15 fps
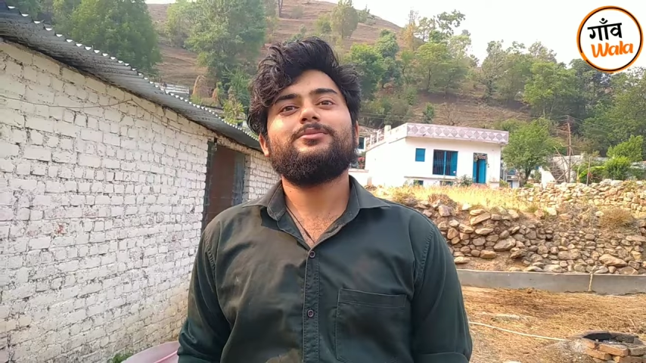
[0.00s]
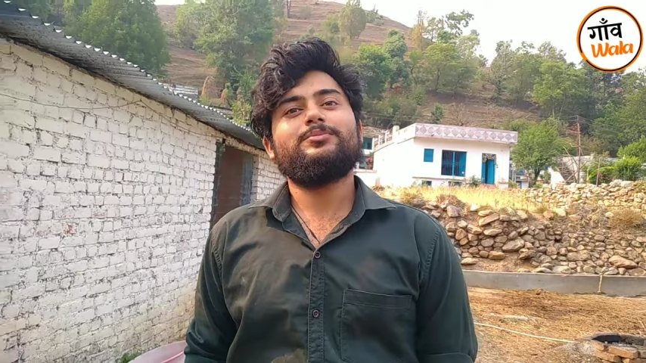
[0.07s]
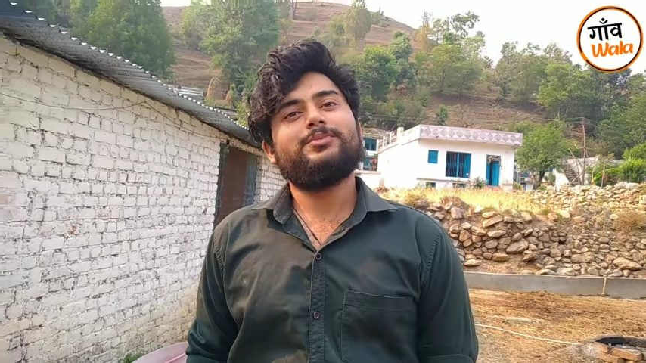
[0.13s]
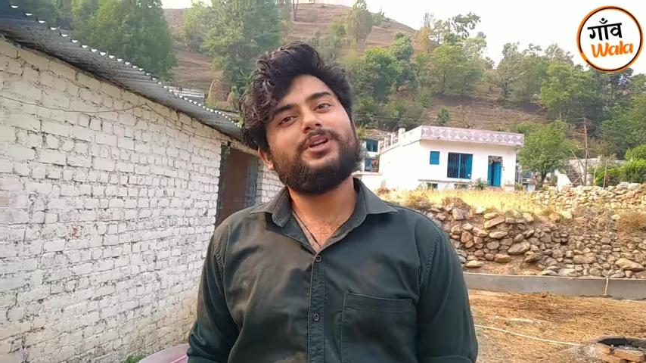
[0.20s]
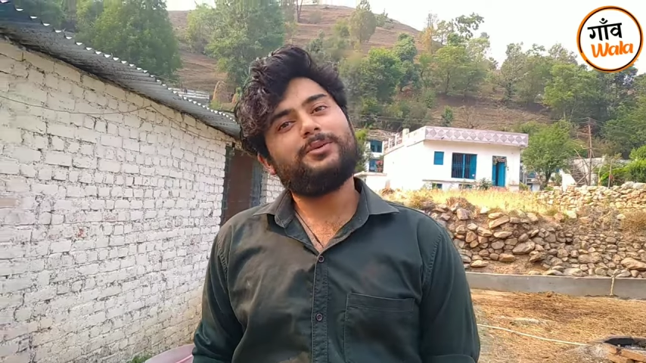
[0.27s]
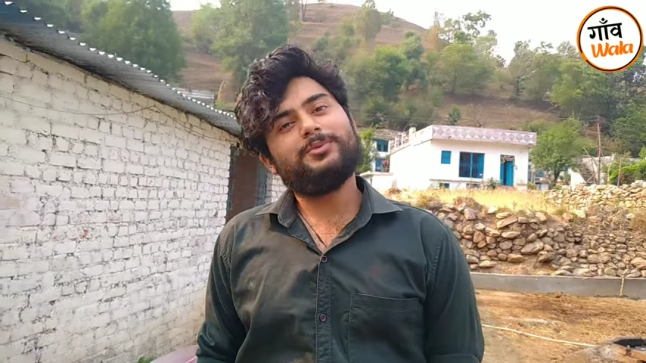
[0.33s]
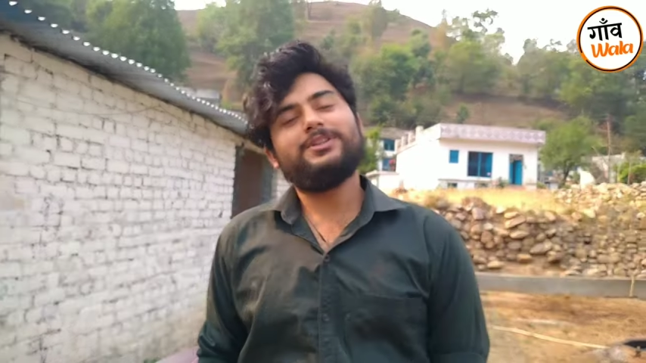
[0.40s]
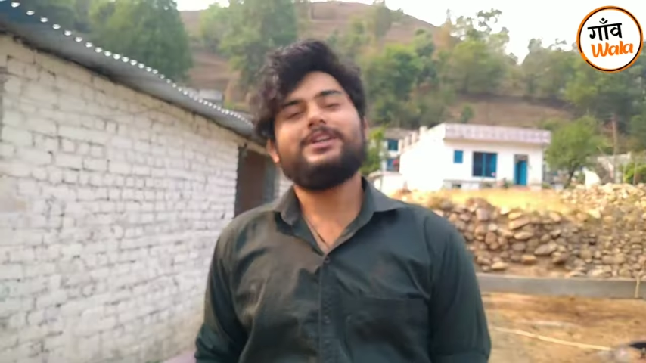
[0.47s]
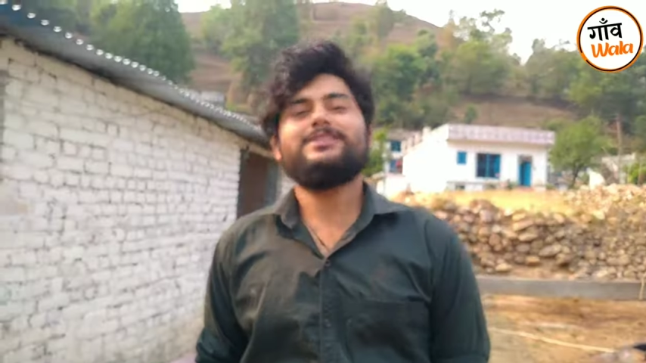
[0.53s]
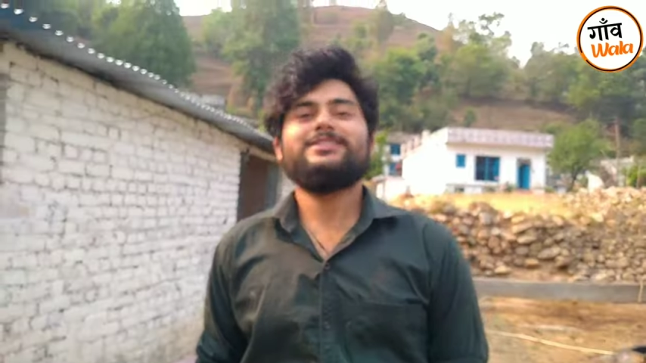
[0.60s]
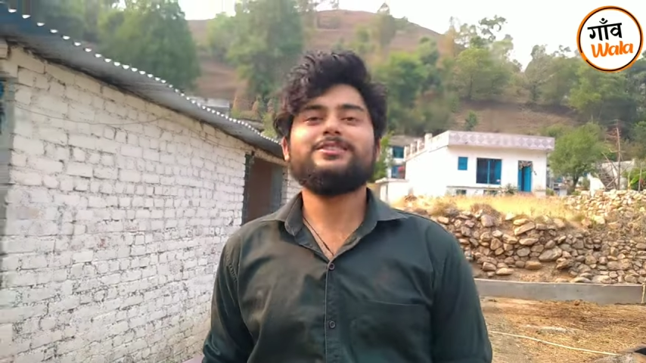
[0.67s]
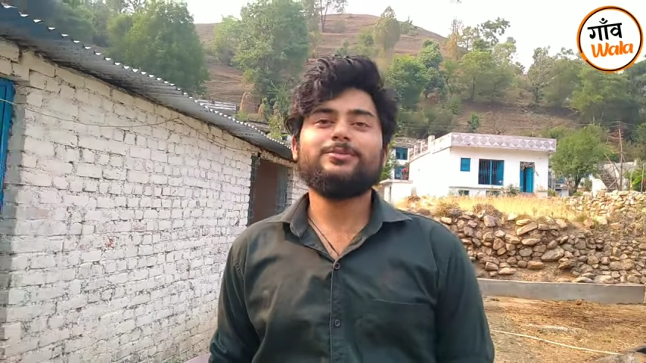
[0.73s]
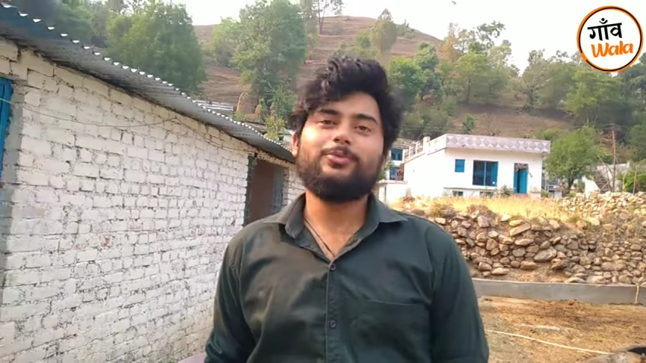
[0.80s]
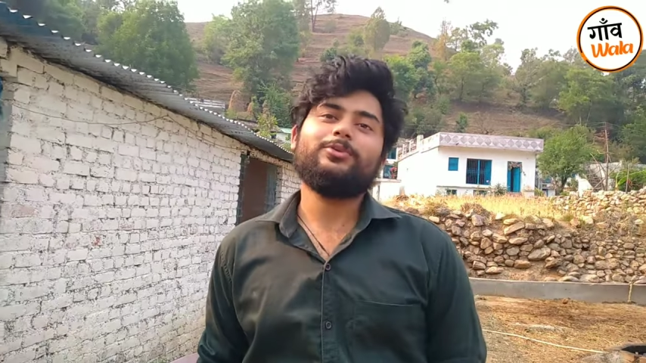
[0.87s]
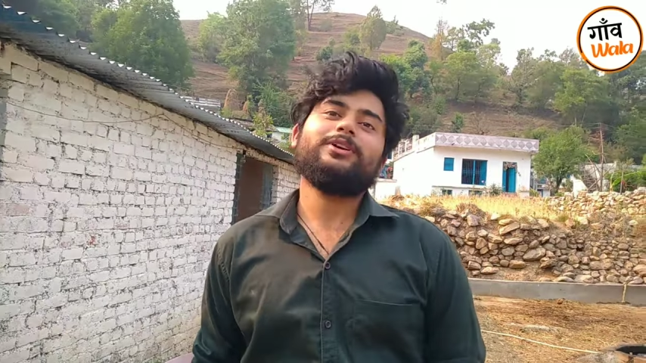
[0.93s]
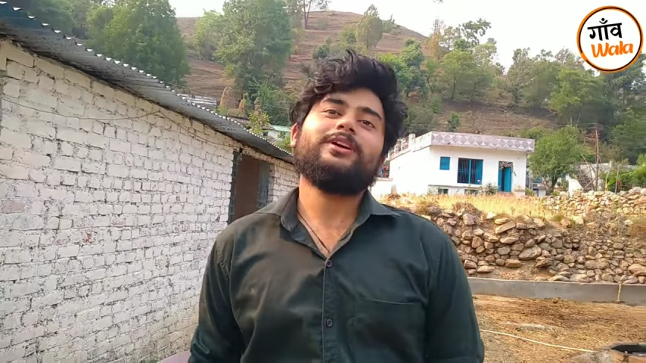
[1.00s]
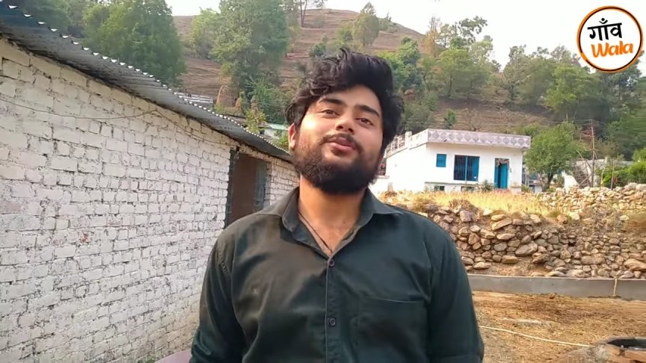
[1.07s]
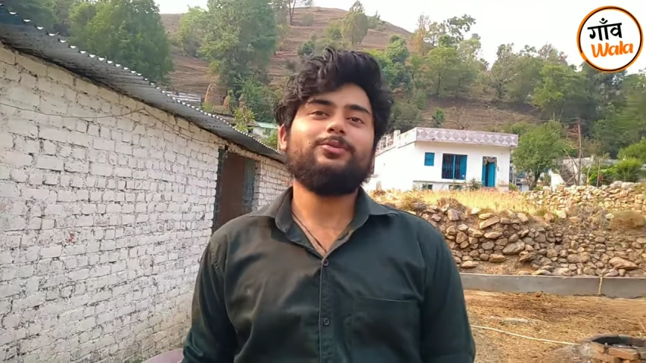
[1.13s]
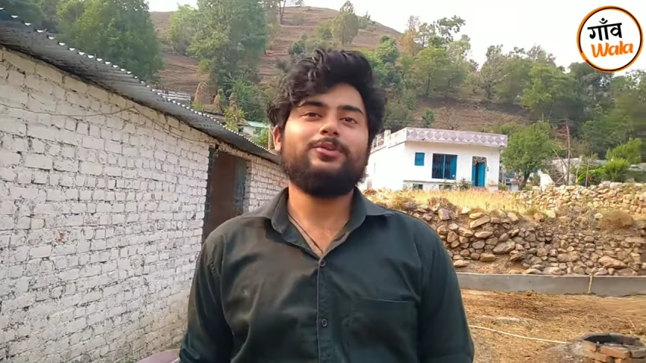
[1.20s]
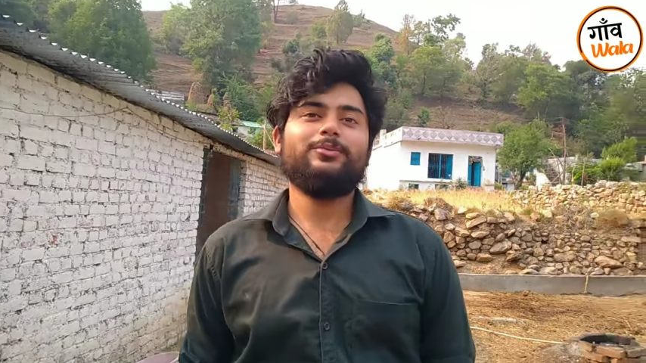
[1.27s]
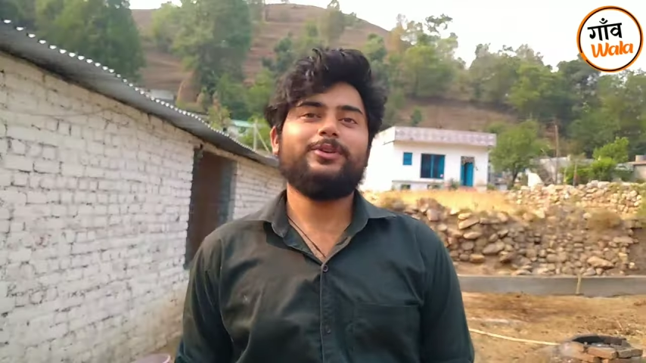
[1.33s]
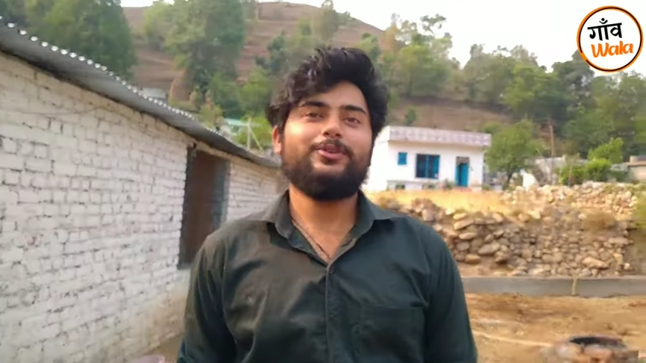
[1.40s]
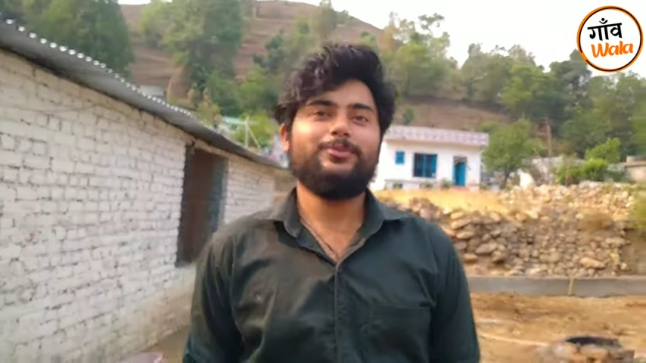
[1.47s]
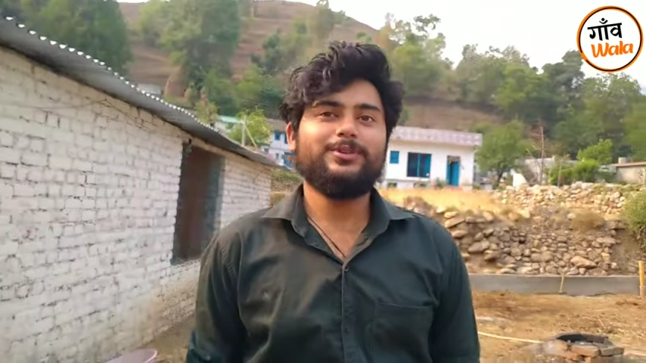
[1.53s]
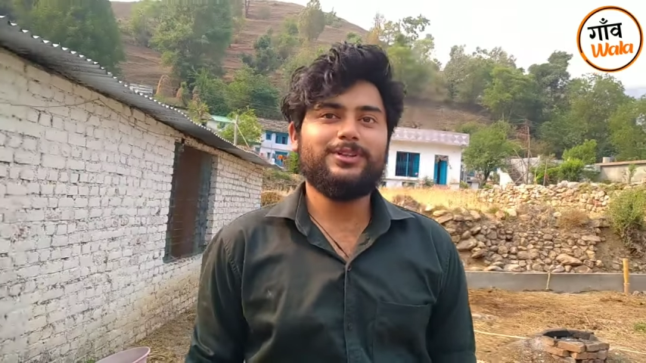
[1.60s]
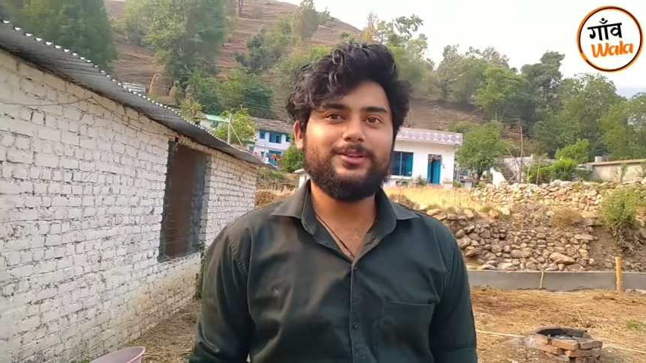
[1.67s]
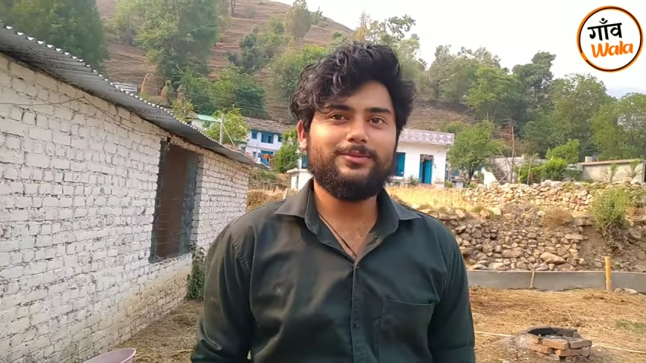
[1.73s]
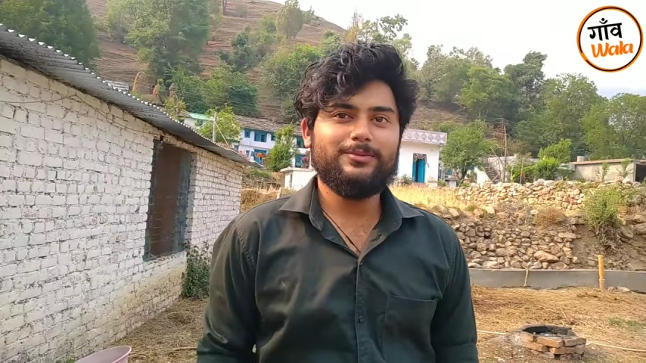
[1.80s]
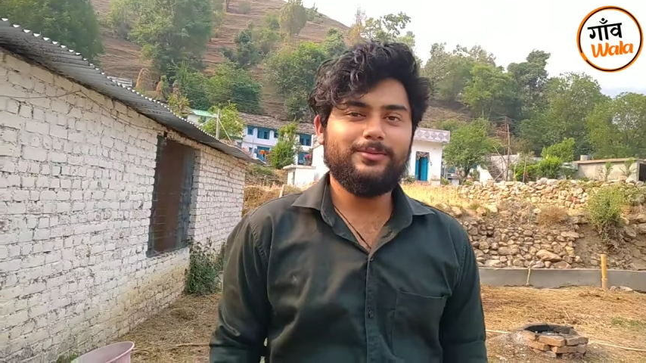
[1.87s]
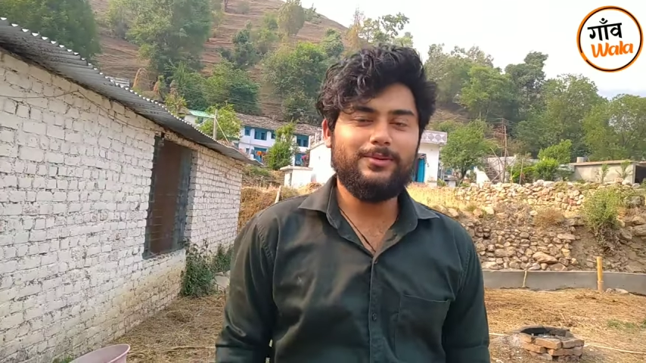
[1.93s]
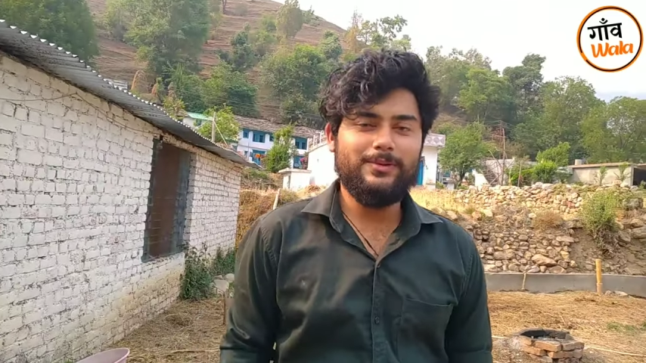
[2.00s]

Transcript: मेरे पिताजी ने सपोर्ट किया फुल मतलब